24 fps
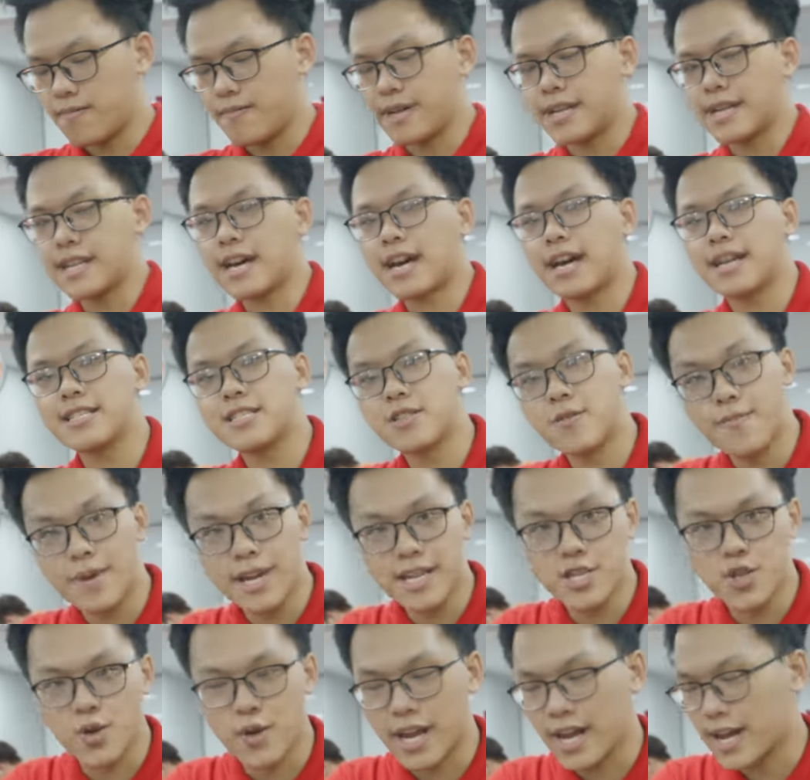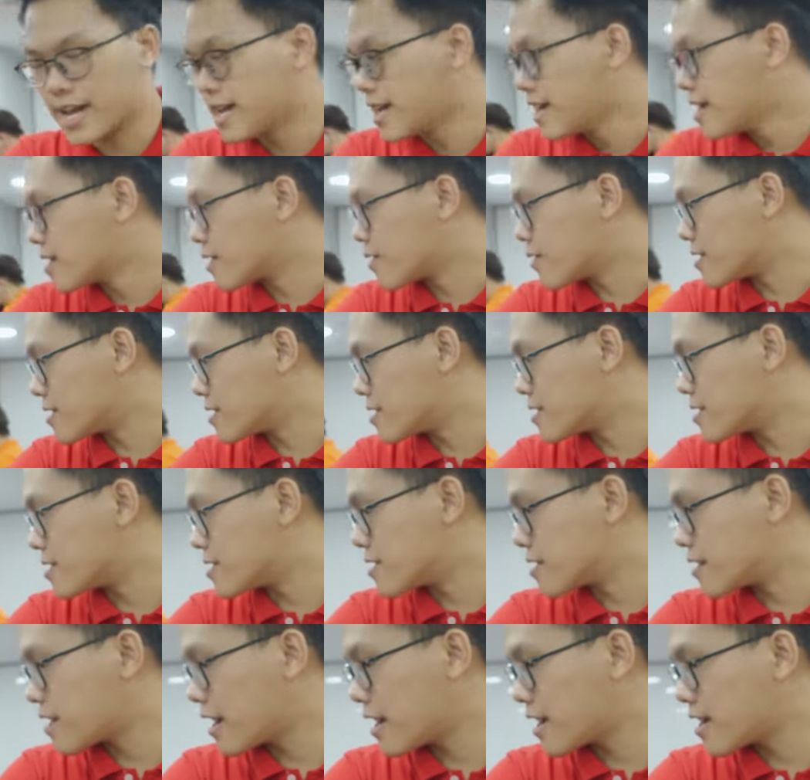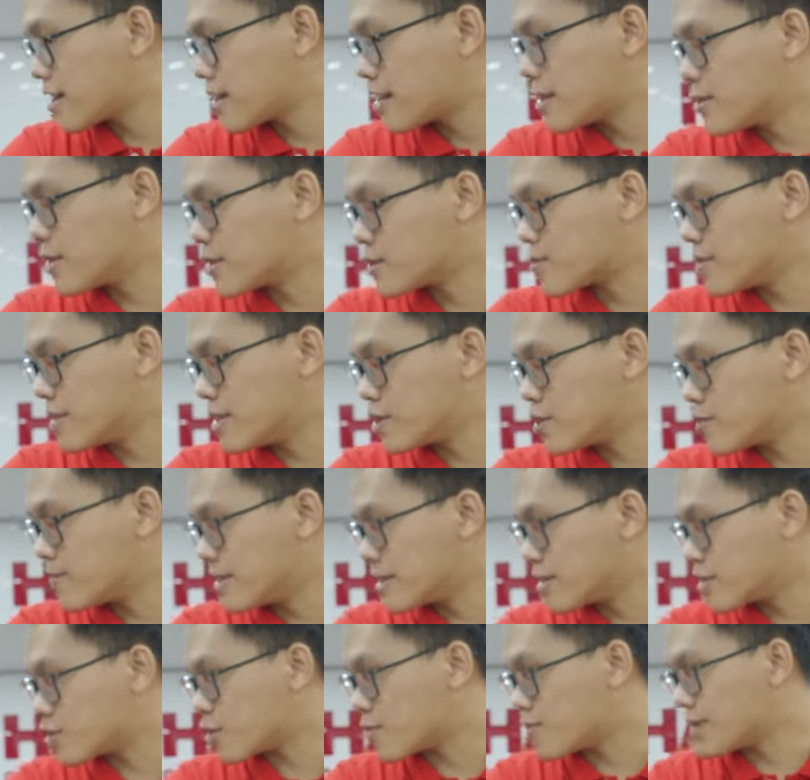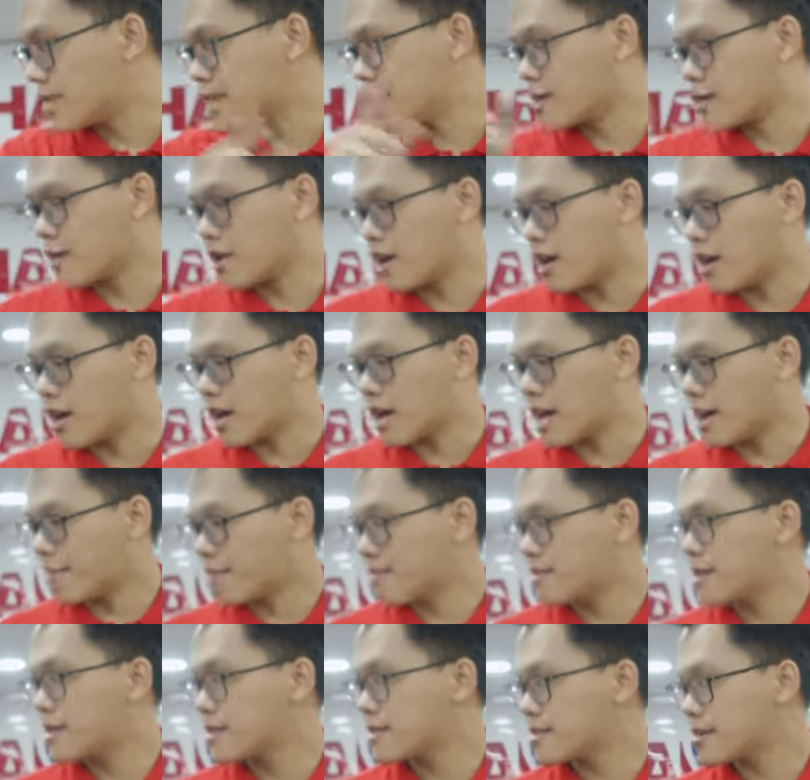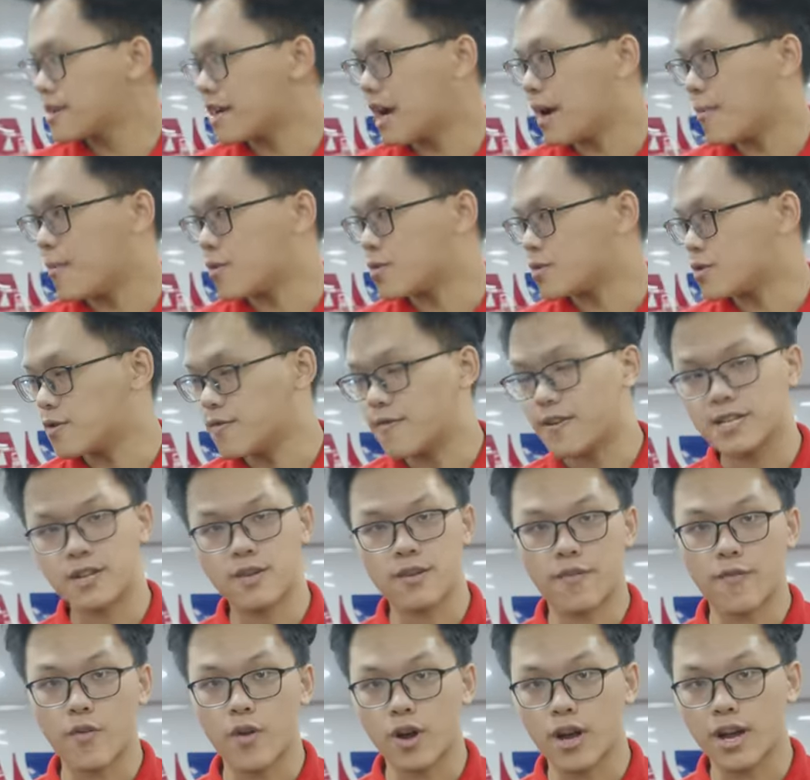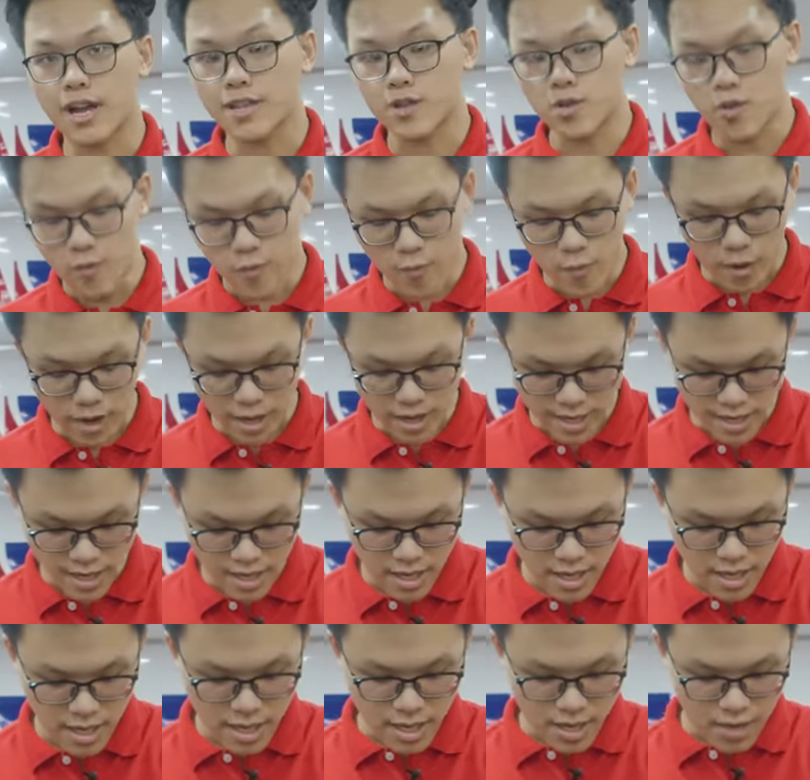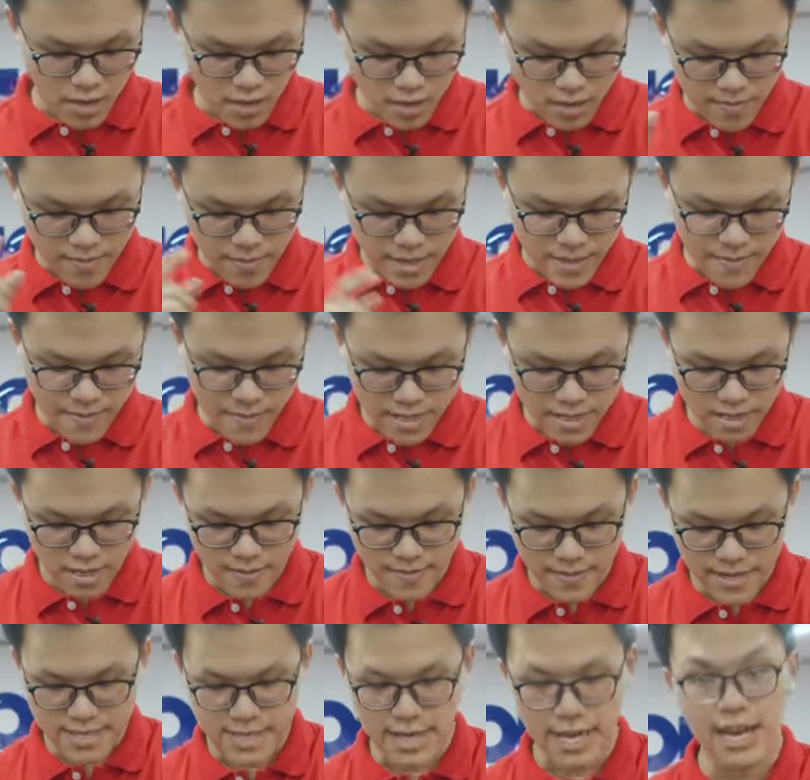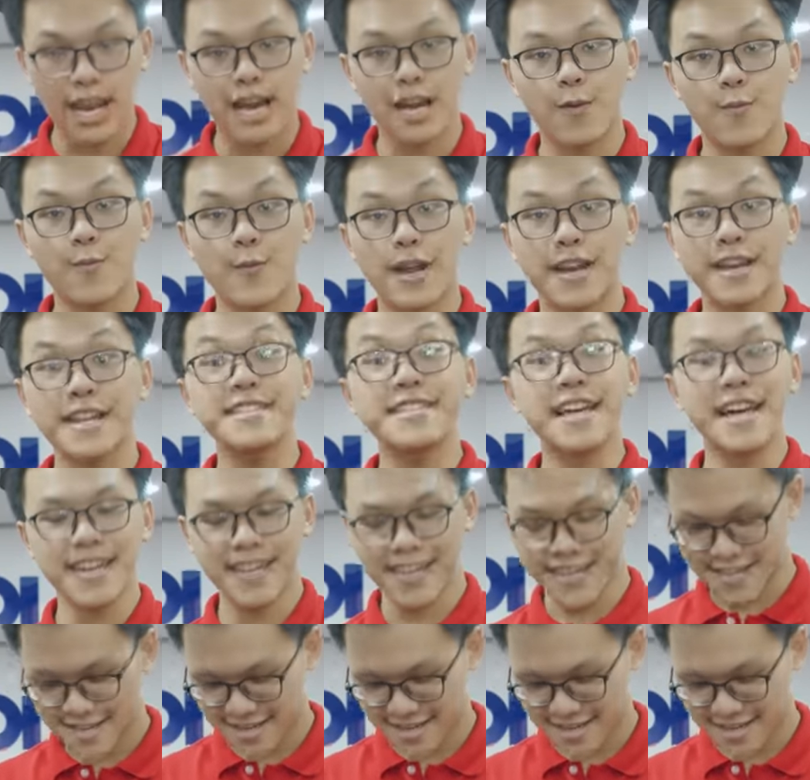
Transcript: Mình đã gắn xong main rồi này, còn anh kỹ thuật bên chúng mình chuẩn bị gọi là gắp hết tất cả mọi thứ vào trong cái vỏ cây TUF của anh ý. Còn mình bây giờ mình sẽ là công đoạn đi dây.